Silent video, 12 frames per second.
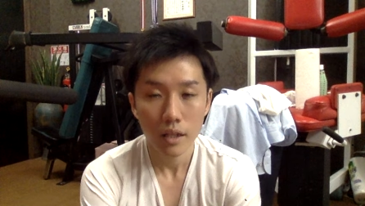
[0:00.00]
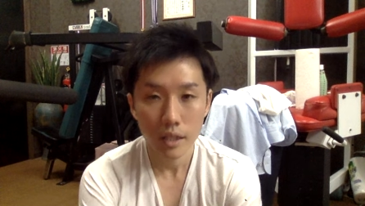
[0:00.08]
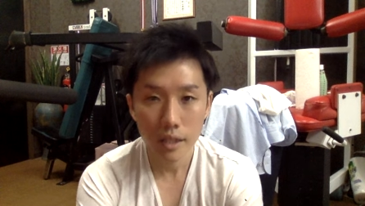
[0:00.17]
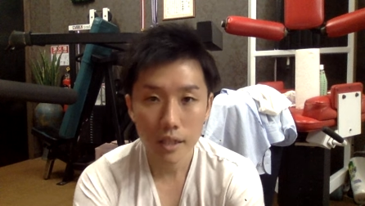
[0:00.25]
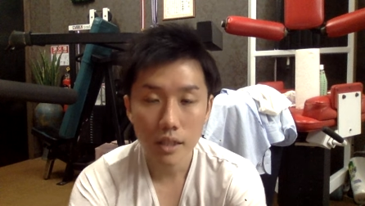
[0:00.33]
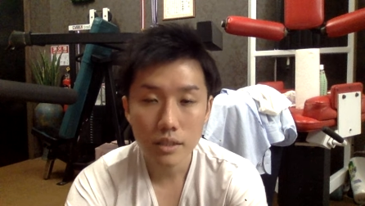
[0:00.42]

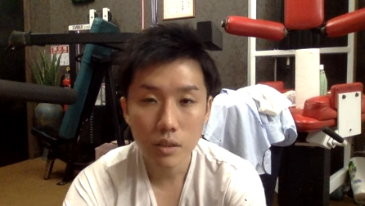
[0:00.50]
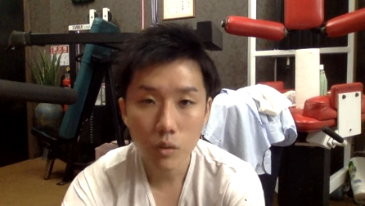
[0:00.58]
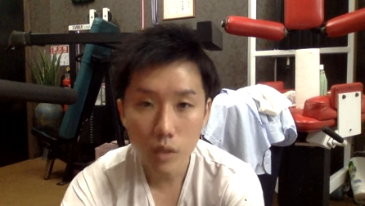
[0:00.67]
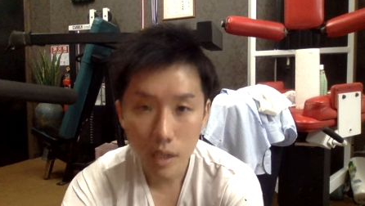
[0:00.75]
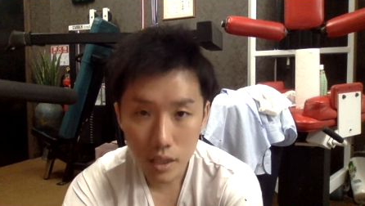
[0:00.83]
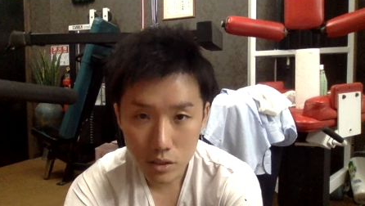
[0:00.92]
でね、なぜこ
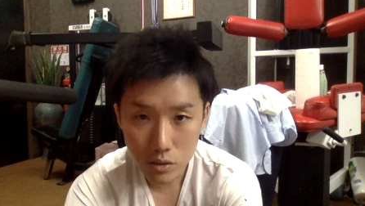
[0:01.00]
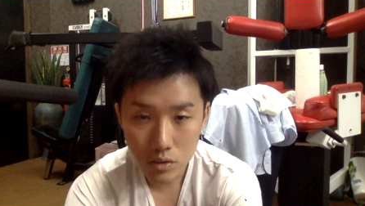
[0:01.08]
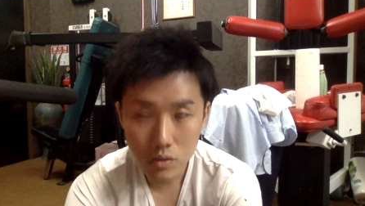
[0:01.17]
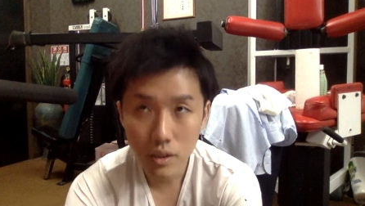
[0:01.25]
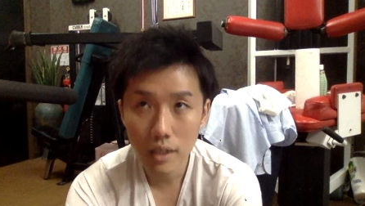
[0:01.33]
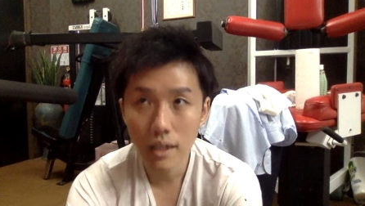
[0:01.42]
の話を
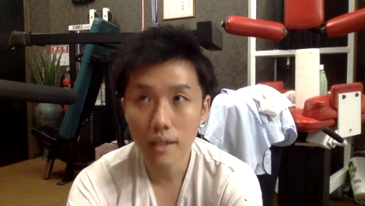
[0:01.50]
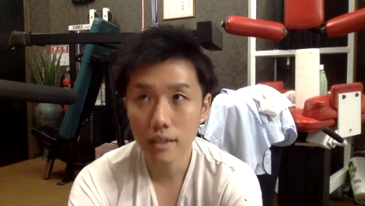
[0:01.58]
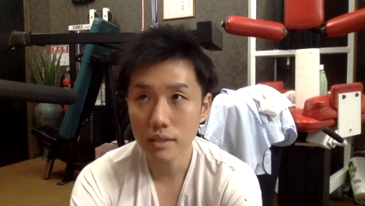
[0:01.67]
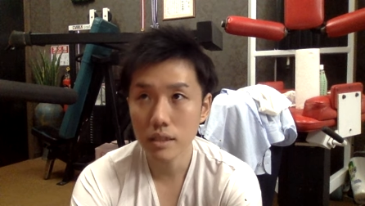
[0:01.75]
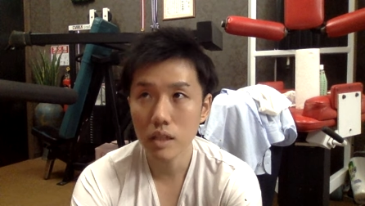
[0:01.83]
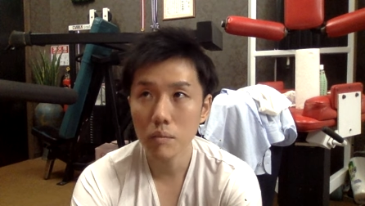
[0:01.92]
するかなん
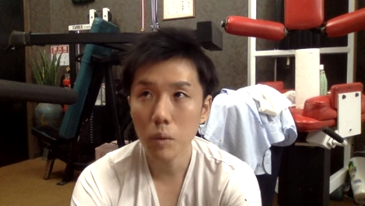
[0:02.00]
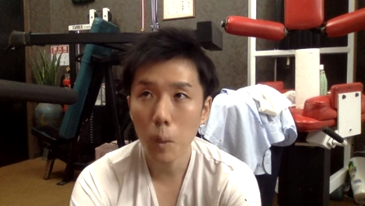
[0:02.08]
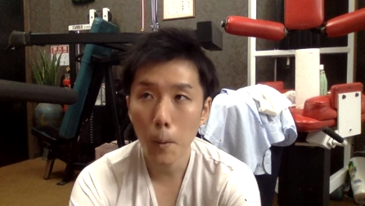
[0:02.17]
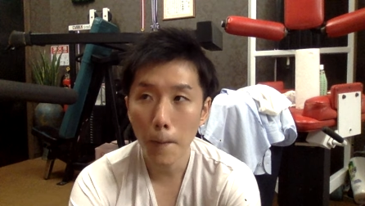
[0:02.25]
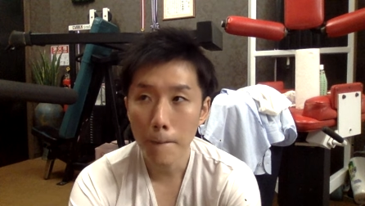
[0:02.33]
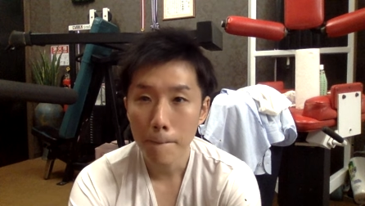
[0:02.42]
ですけど
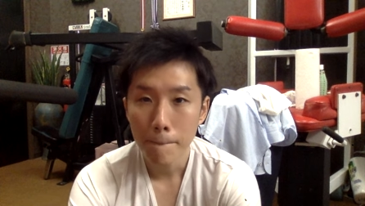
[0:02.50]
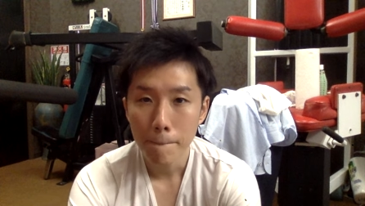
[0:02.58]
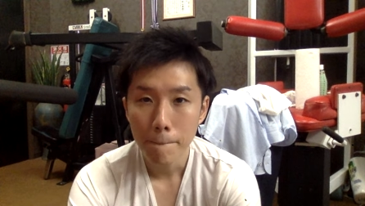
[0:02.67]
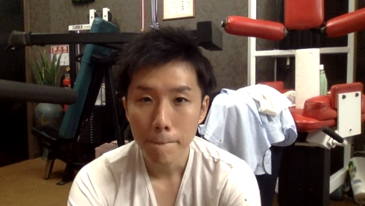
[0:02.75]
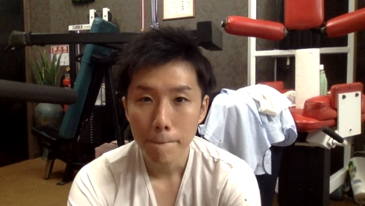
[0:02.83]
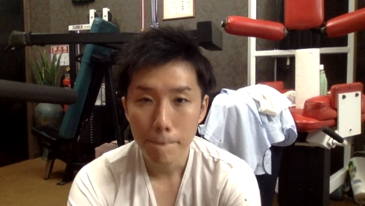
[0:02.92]
も、
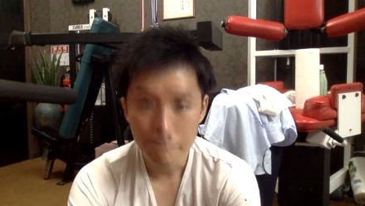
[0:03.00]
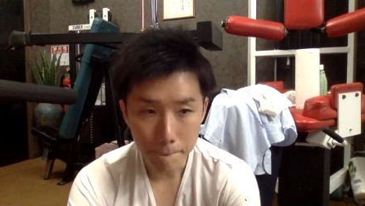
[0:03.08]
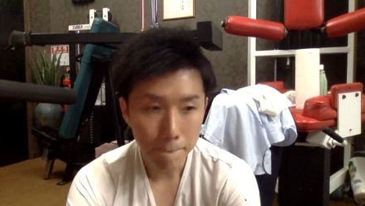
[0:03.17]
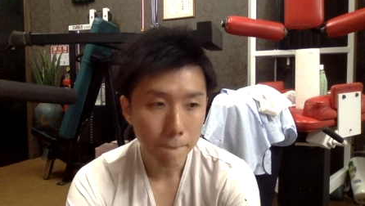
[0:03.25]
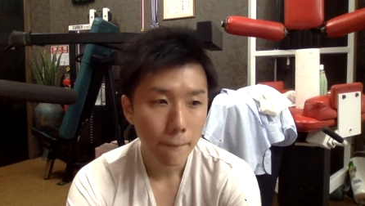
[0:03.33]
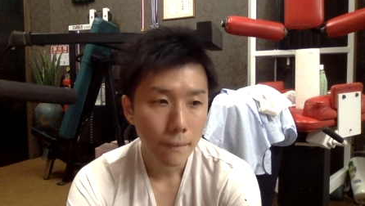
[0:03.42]
う
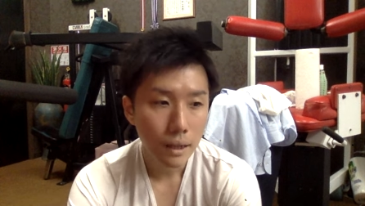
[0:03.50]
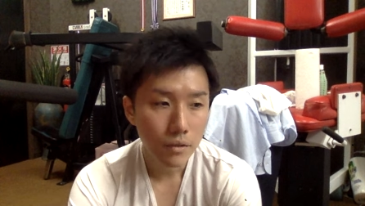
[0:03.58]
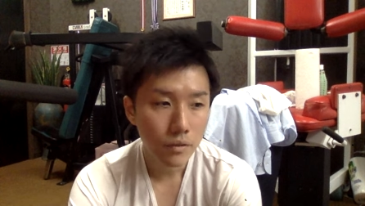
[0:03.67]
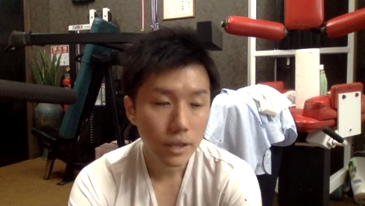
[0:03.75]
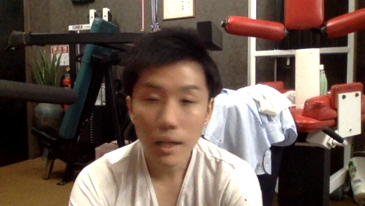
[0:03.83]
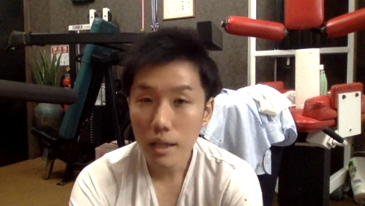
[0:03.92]
ん、あ
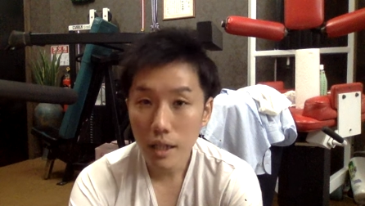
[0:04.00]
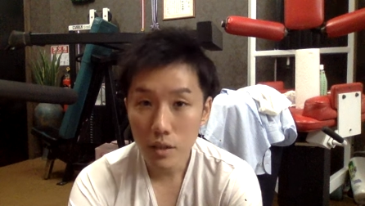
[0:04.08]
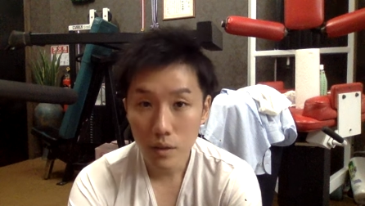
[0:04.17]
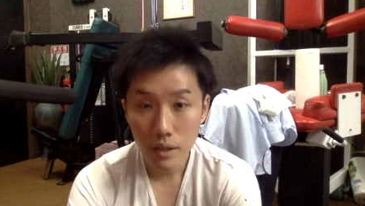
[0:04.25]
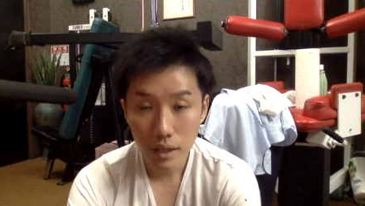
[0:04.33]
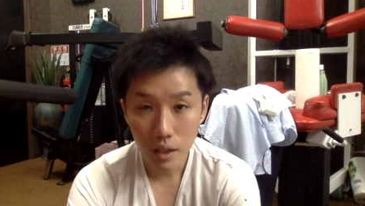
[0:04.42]
の、やらない
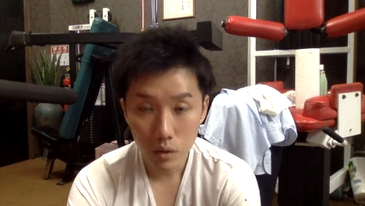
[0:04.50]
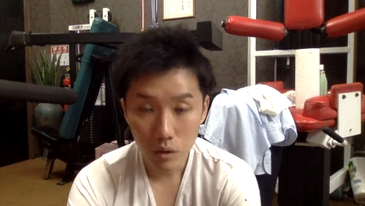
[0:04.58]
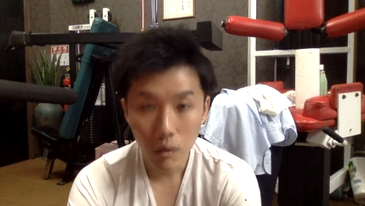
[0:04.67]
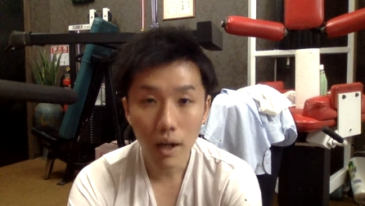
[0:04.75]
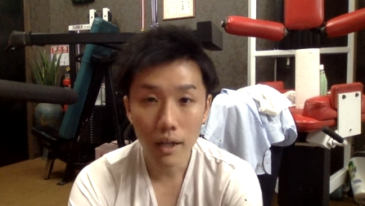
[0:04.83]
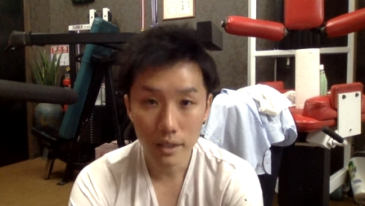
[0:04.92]
といけないこ
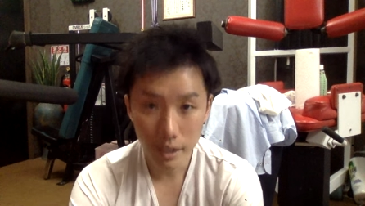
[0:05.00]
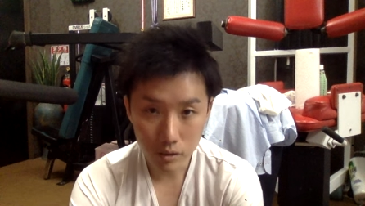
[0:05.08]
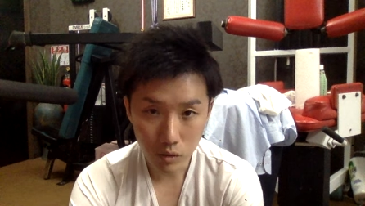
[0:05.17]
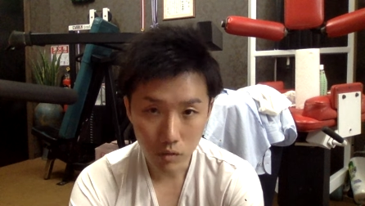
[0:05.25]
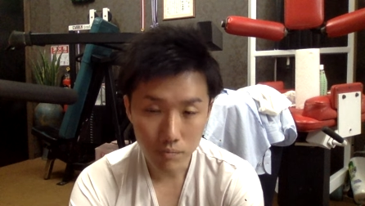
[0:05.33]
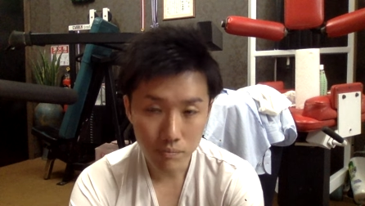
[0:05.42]
とは分かっている
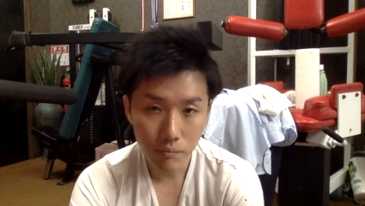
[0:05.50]
と。